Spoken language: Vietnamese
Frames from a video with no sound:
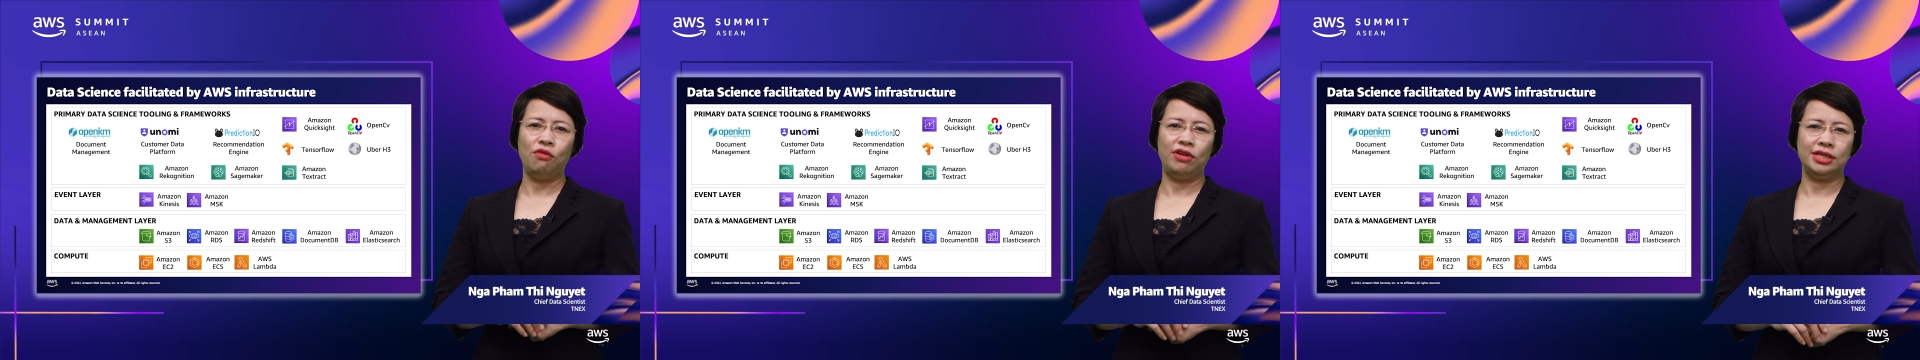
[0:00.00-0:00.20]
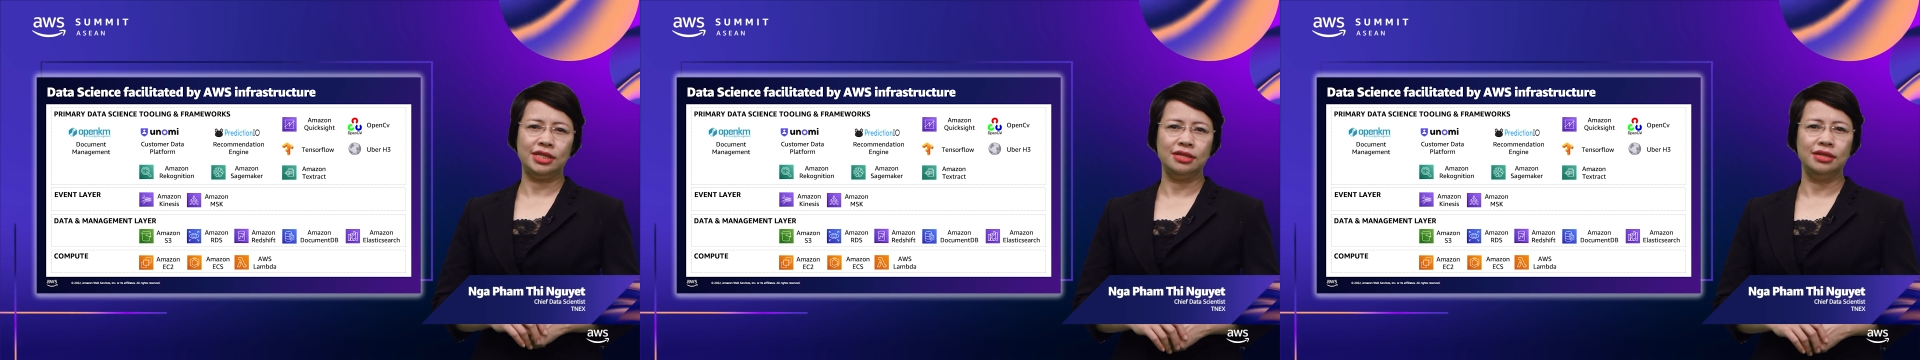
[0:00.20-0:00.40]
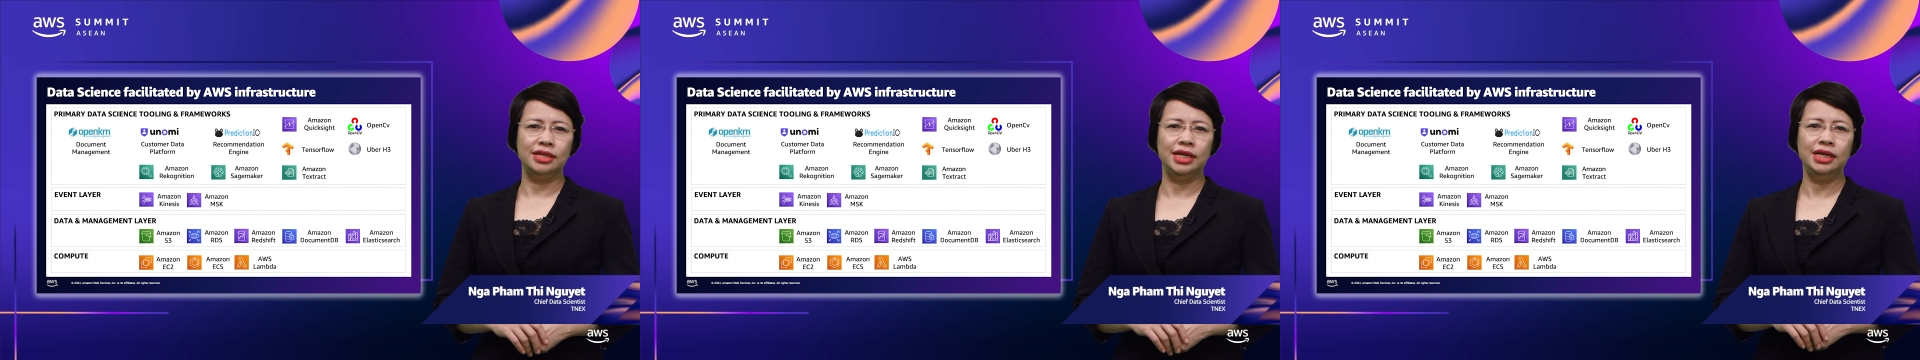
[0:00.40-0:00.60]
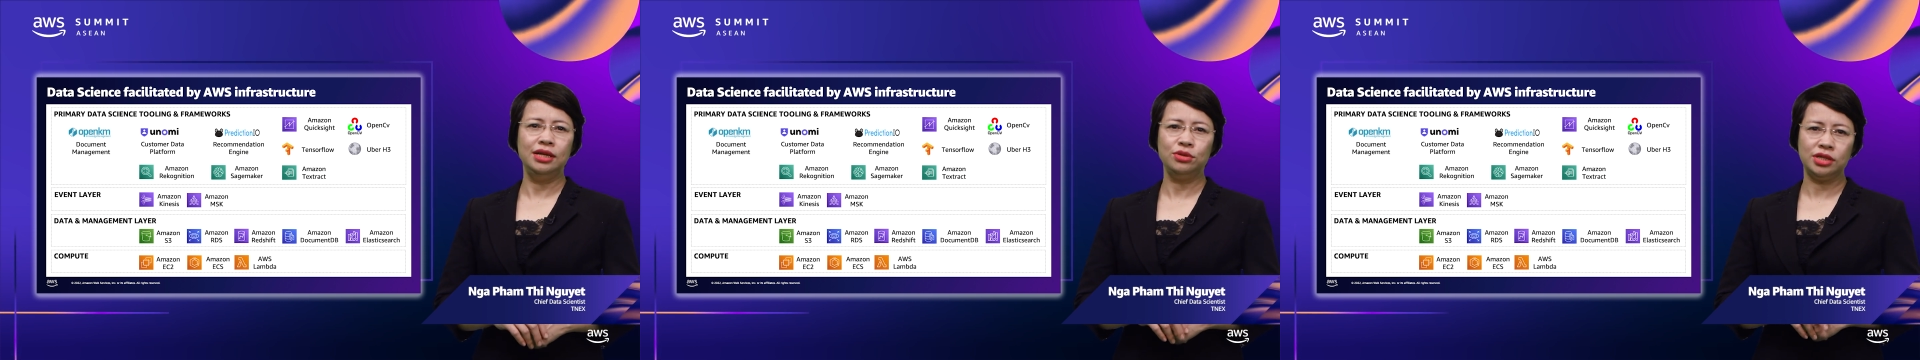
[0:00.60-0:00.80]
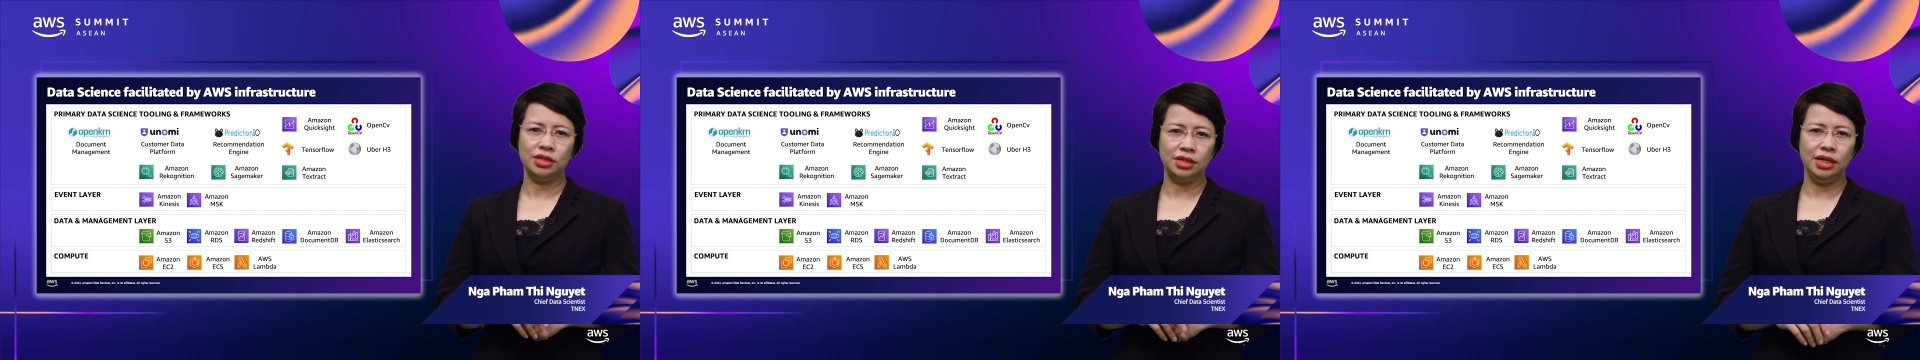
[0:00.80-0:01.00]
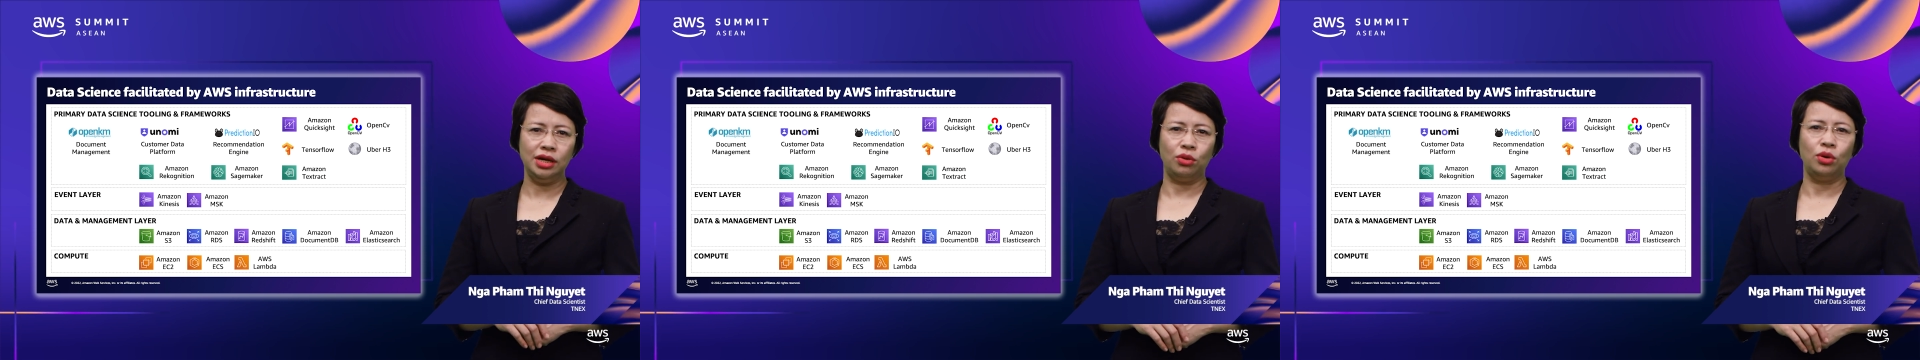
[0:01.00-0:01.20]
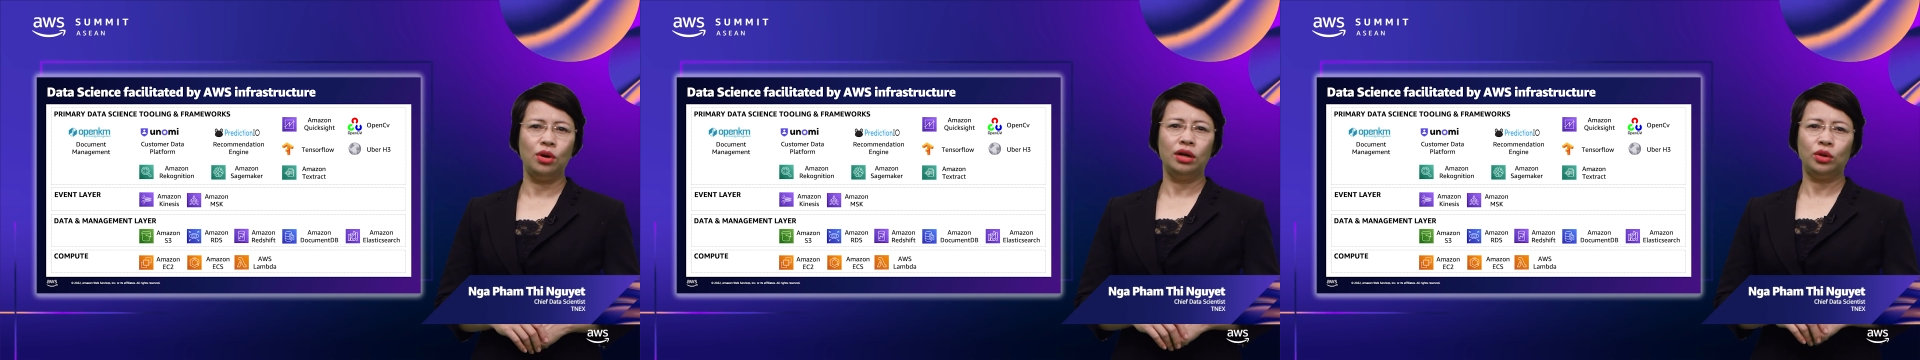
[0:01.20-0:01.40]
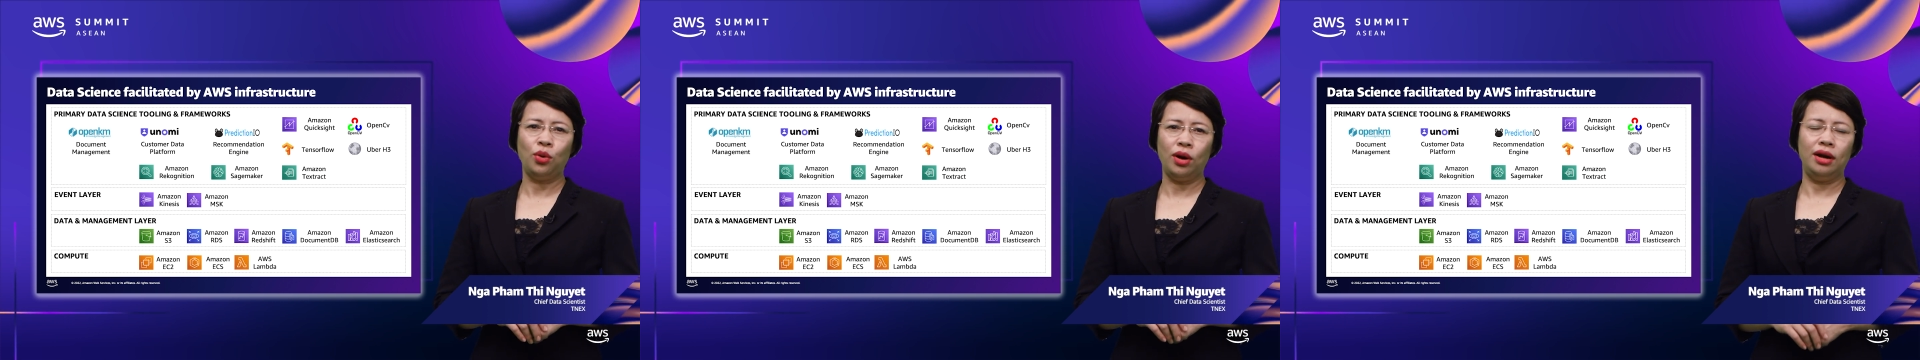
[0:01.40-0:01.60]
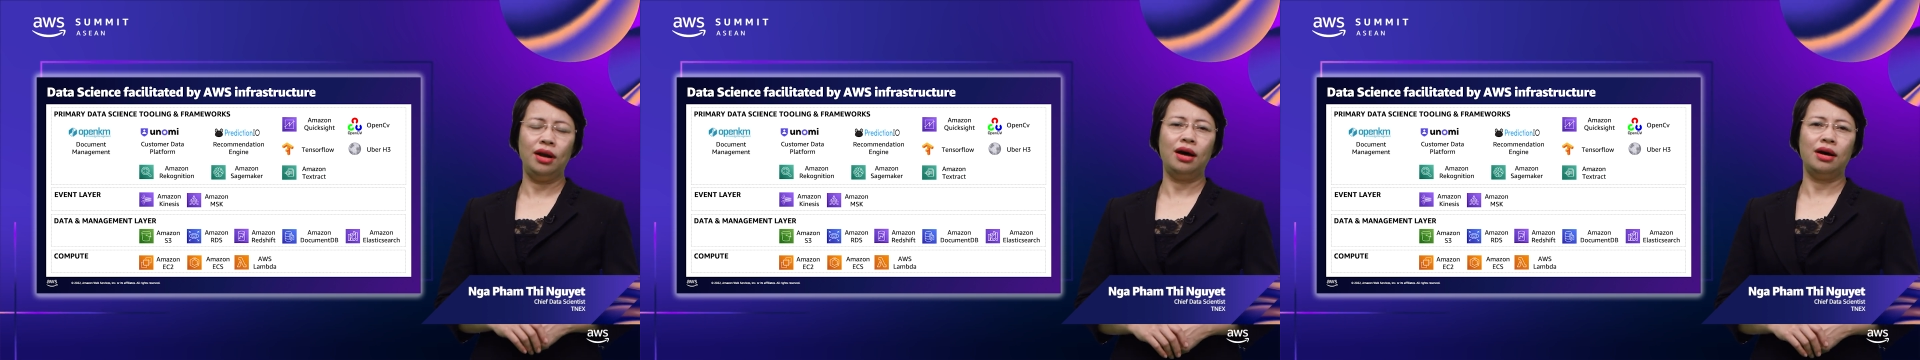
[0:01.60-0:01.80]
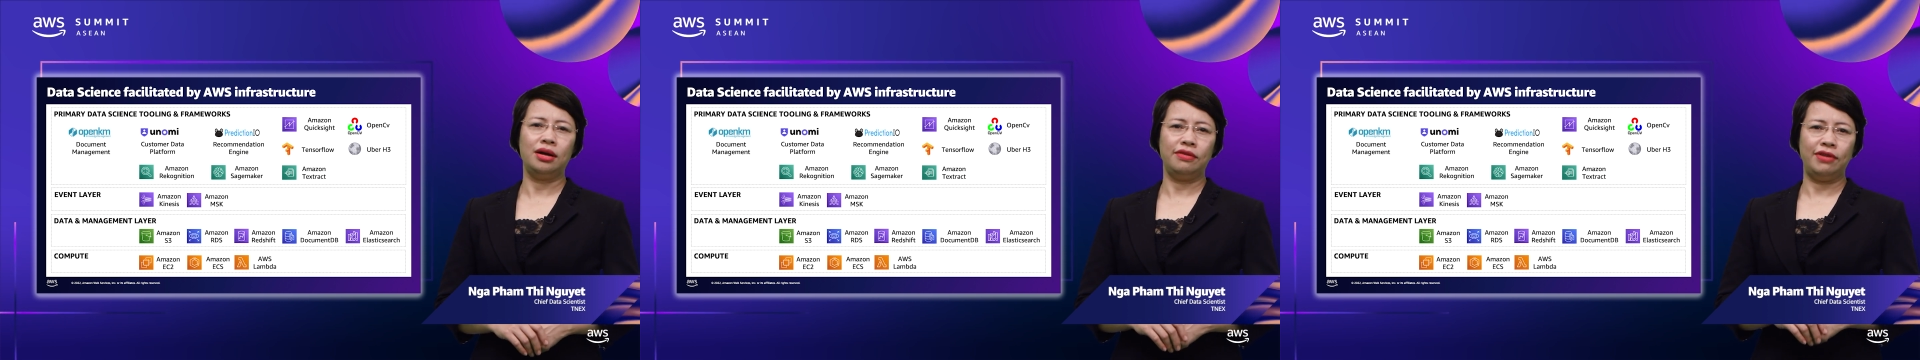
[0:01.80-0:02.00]
và xử lý lưu trữ dữ liệu thuận
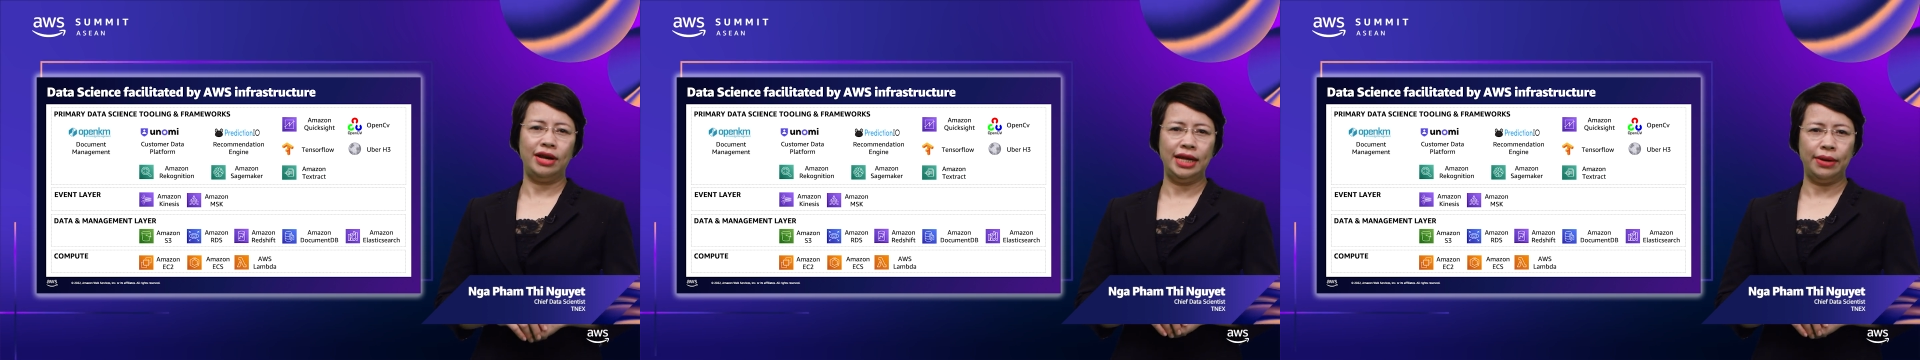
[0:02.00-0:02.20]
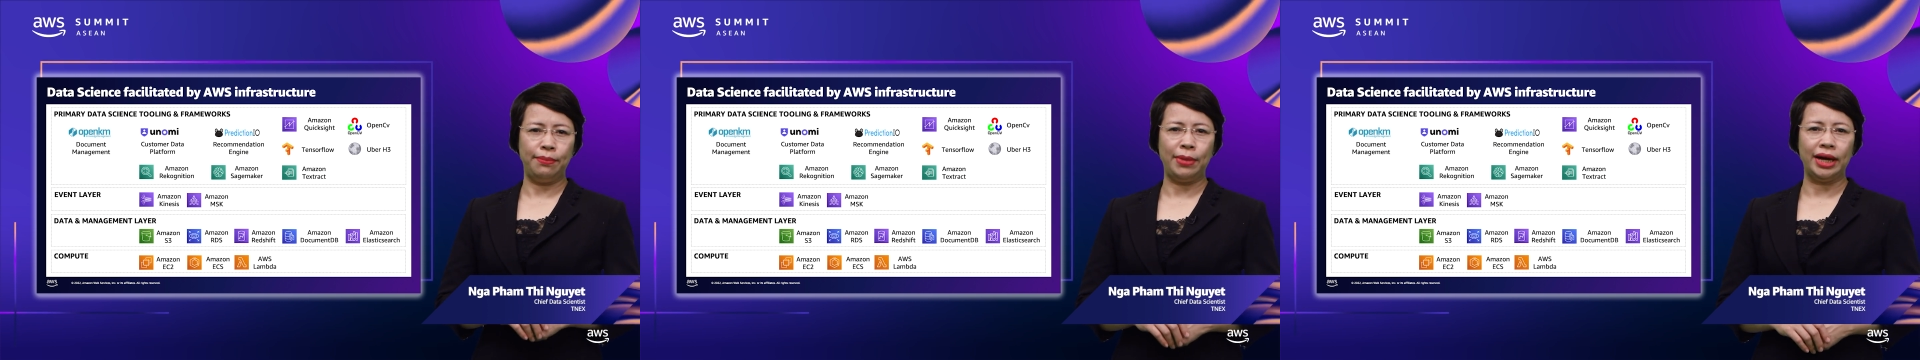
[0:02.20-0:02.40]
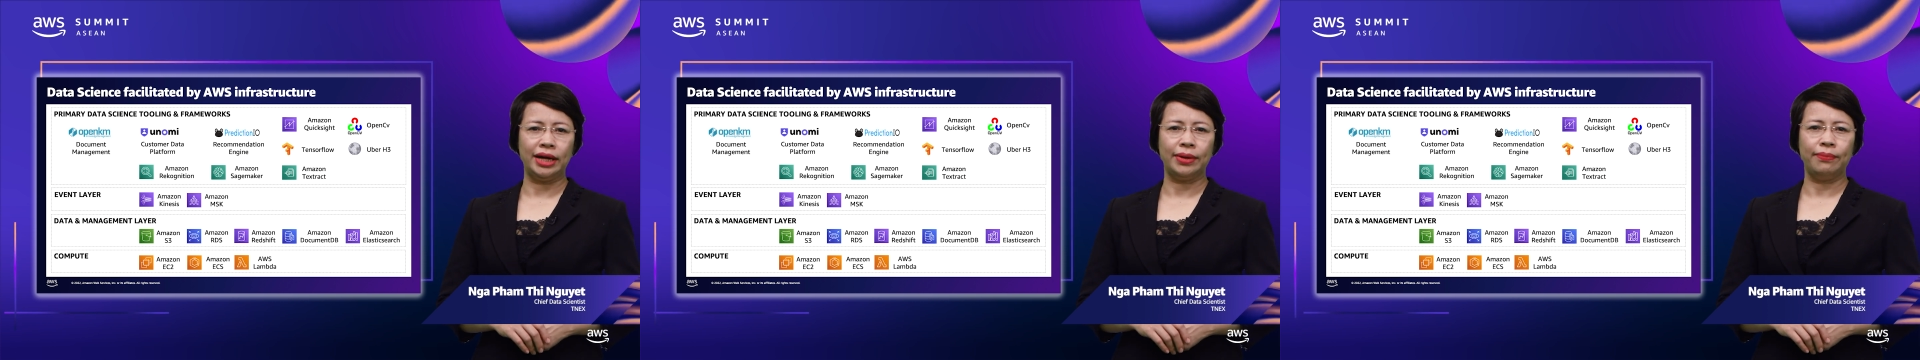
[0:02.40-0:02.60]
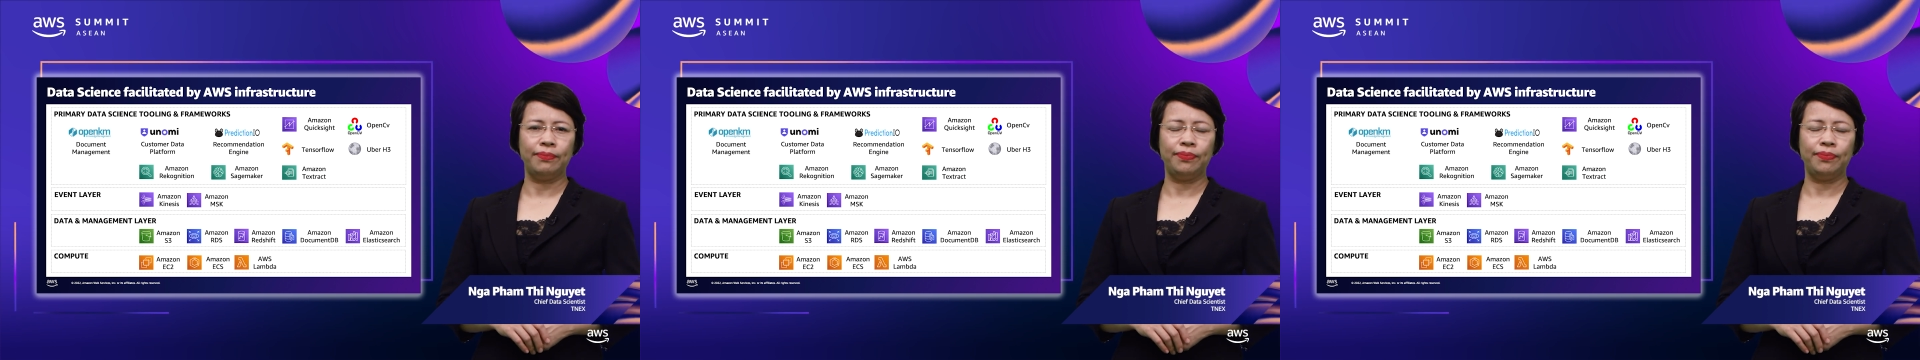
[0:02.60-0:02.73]
lợi và liền mạch.